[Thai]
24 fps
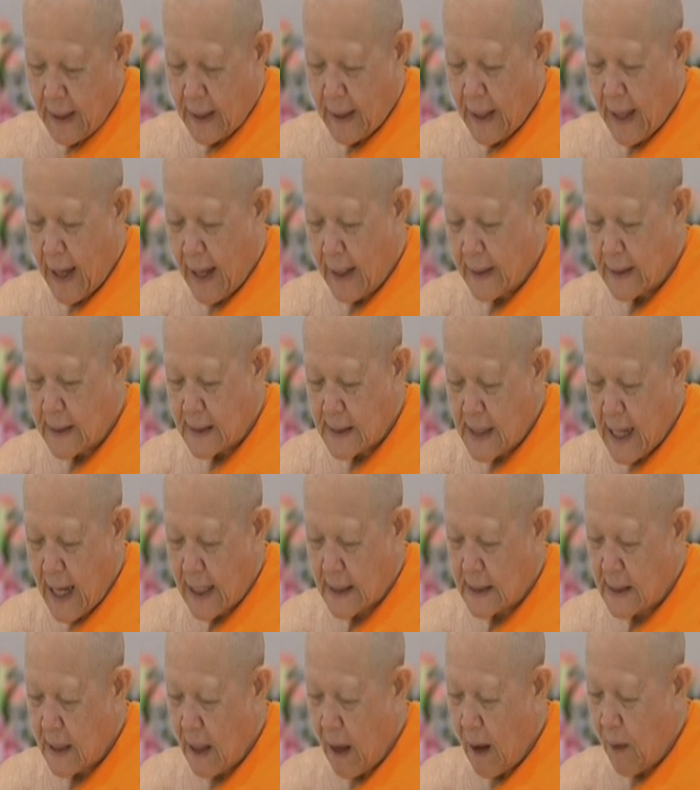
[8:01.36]
แคนซั
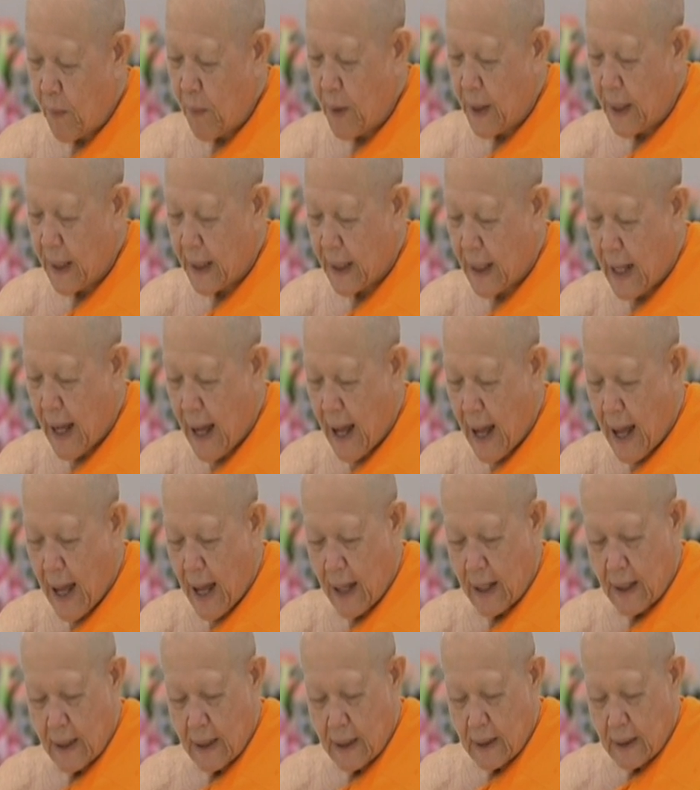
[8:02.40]
ส อเมริกา
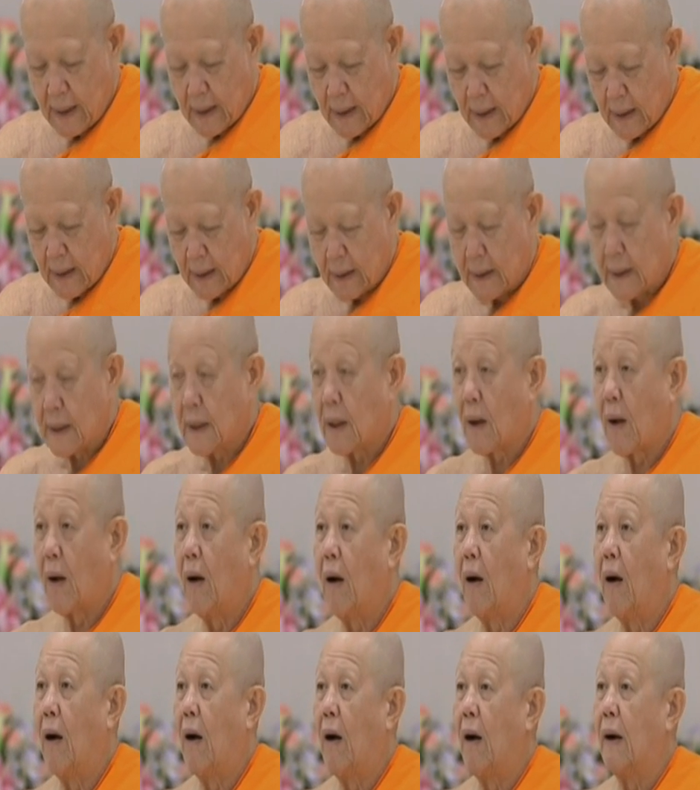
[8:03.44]
หนึ่งก
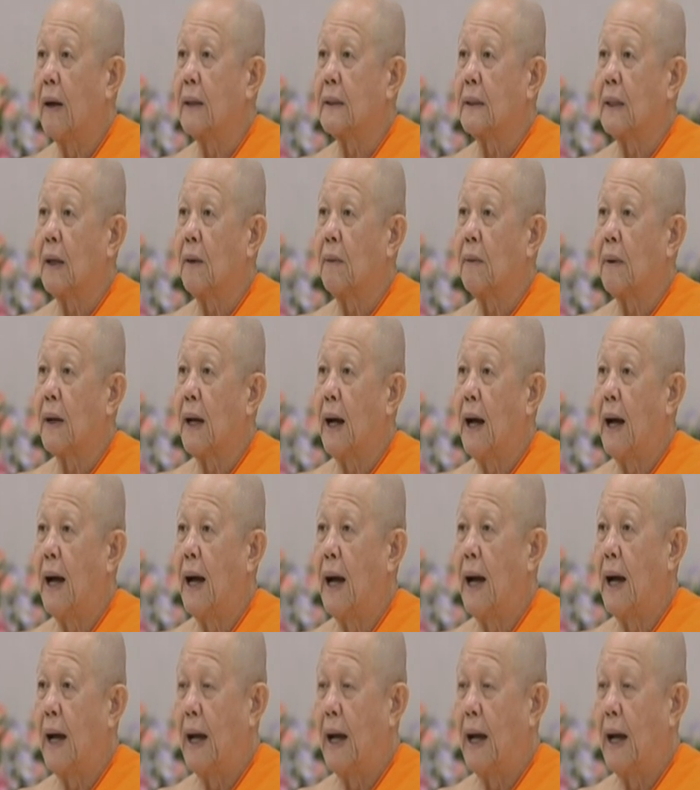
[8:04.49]
องเจ้าค่า